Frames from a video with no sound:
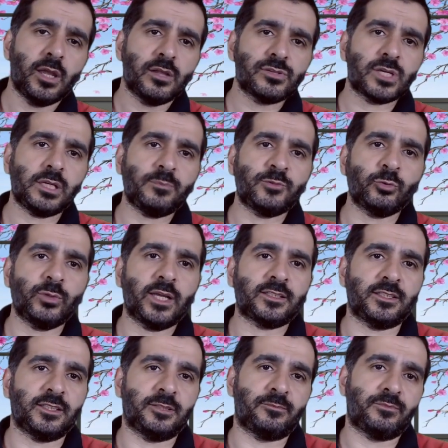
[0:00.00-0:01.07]
جلبت
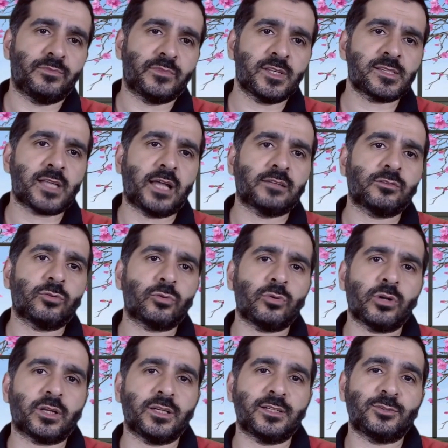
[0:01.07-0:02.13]
لك تسعة
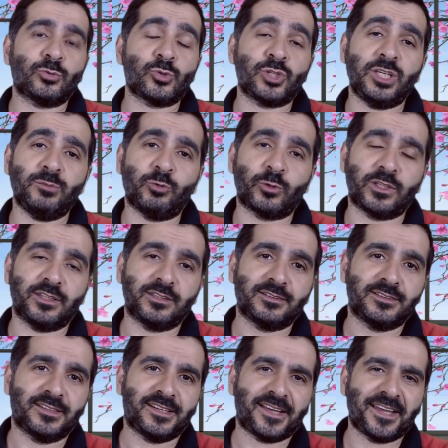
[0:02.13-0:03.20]
طرق تجيبك
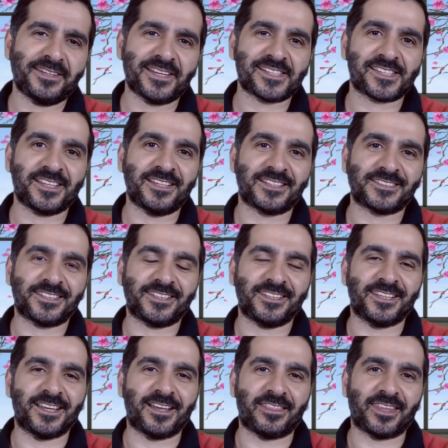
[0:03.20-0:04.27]
عن أسئلتك
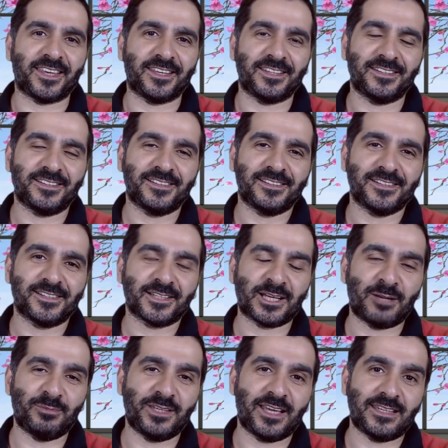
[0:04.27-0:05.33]
هذه.
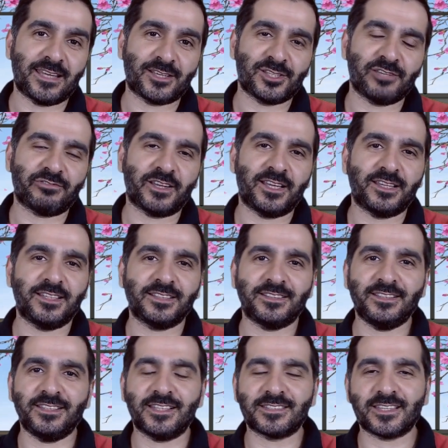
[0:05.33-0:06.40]
قبل أن أكشفها لك
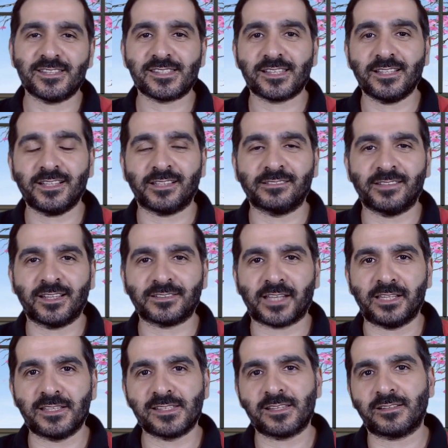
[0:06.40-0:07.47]
لا تنسي الضغط
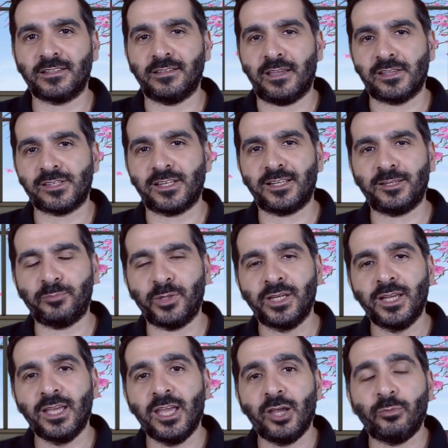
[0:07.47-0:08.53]
على زر الإعجاب
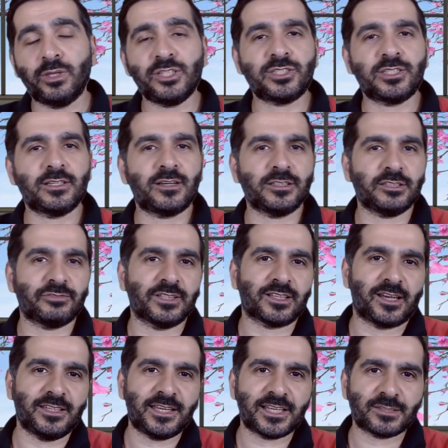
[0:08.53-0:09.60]
والاشتراك في
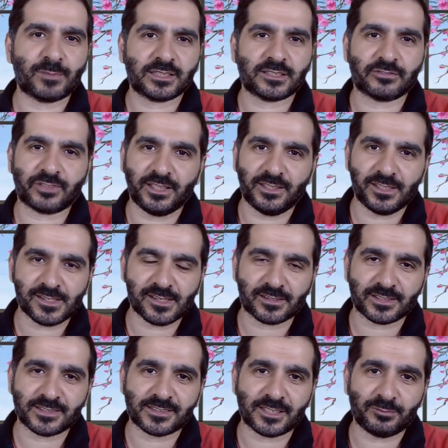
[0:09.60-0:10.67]
القناة مع تفعيل زر
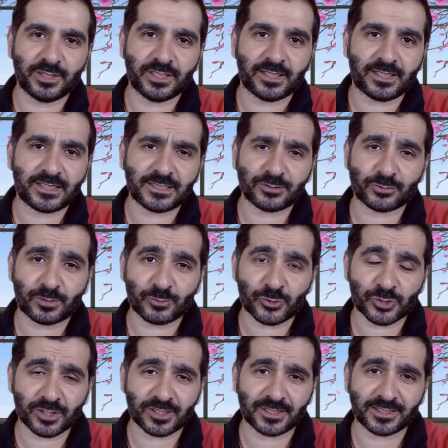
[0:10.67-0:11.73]
التنبيهات
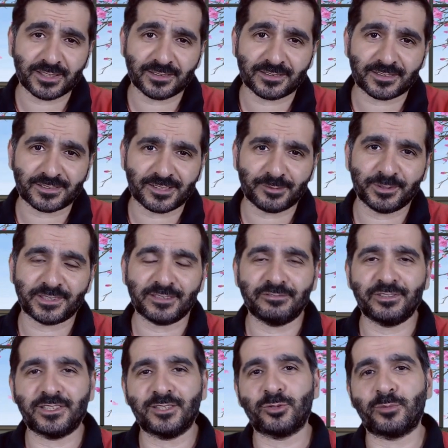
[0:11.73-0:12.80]
ومشاركة رابط
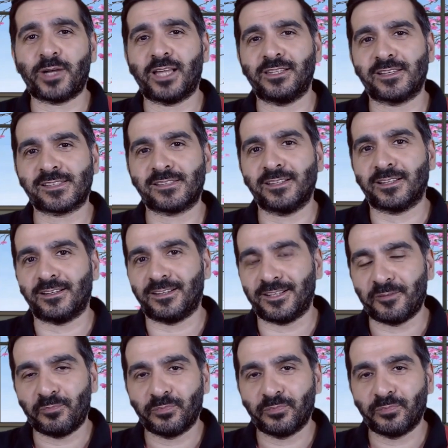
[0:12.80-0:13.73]
الفيديو مع الأصدقاء